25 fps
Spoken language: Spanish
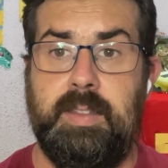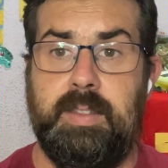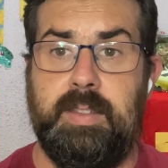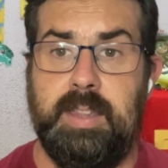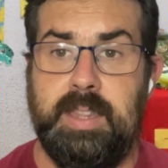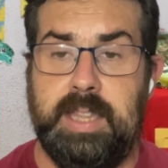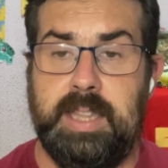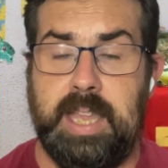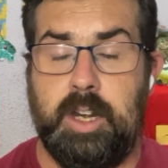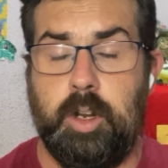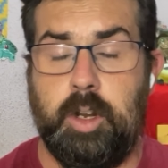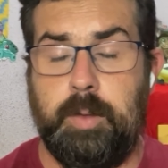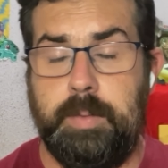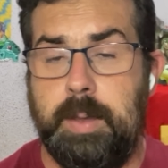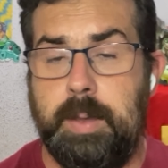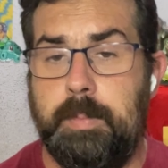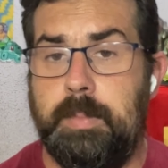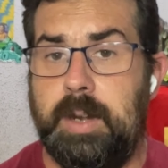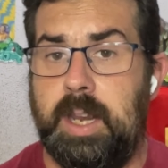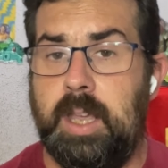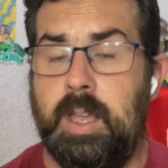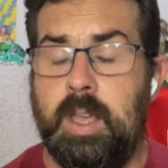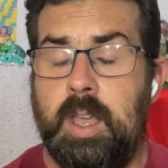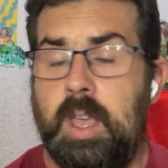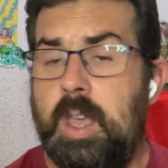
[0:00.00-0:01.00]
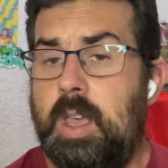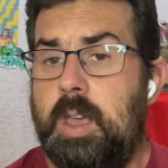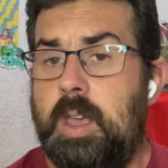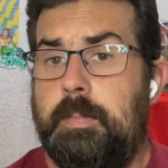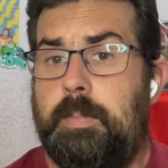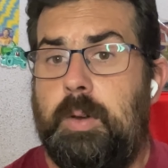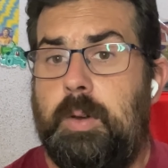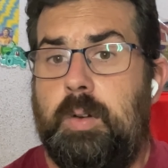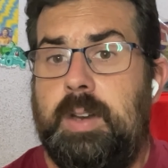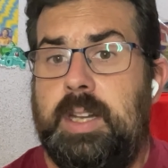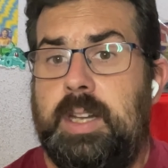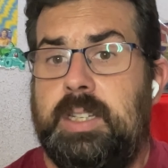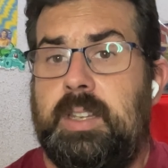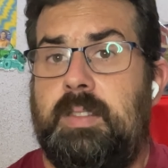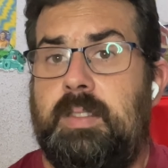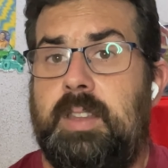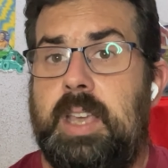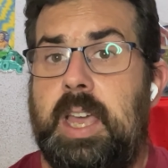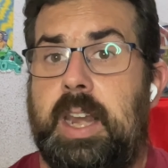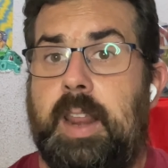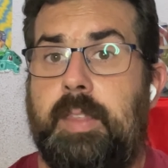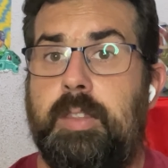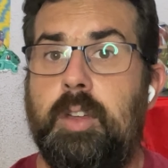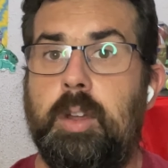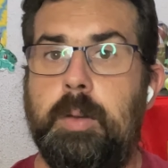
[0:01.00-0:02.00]
de, noviembre por una sencilla
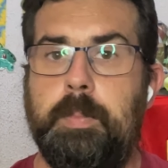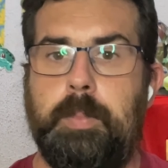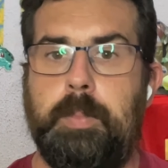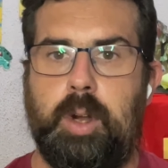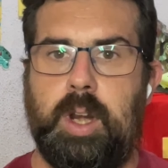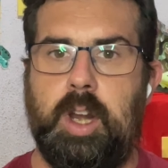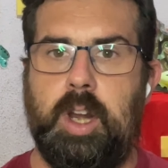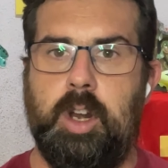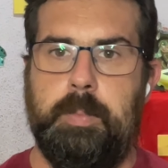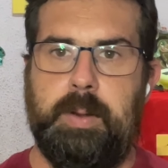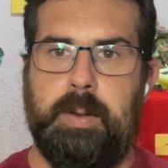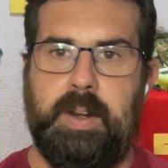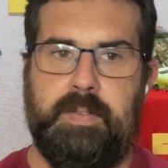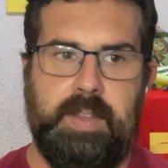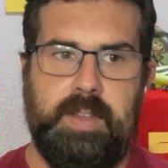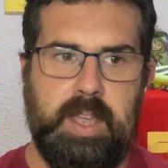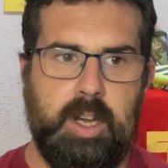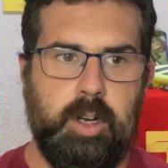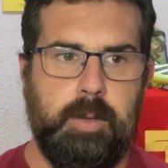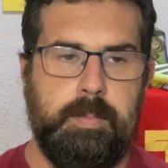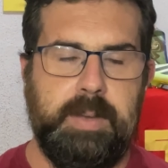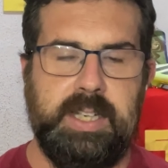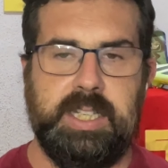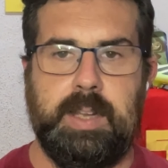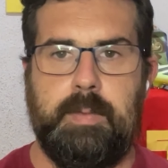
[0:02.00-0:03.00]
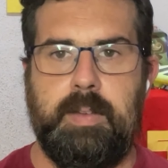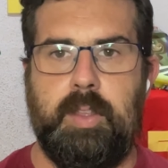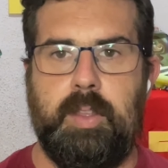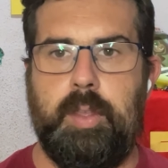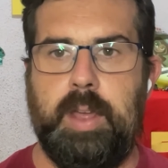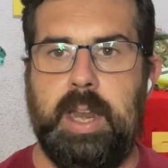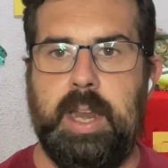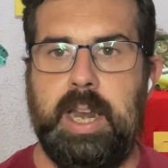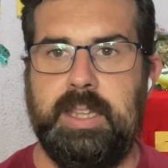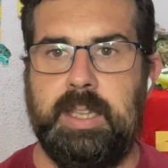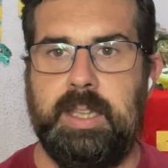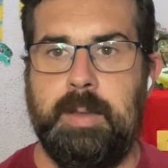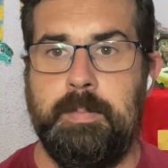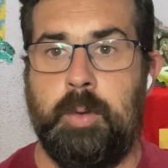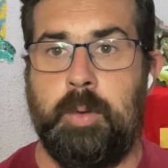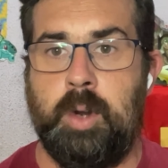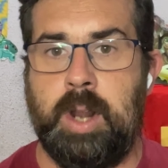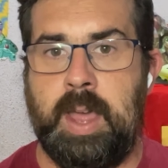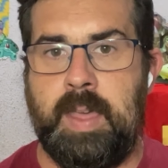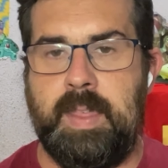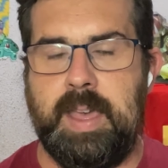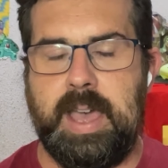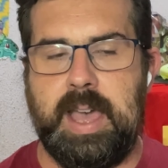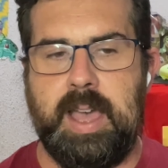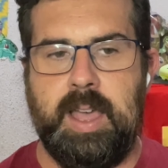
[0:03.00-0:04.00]
razón, porque lo prefiero más avanzada la
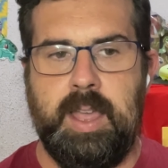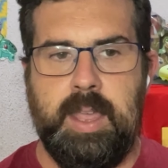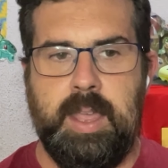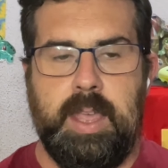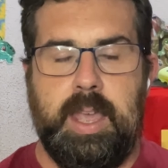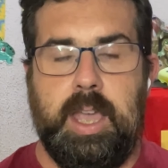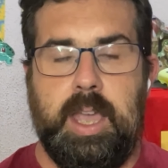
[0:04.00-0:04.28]
temporada,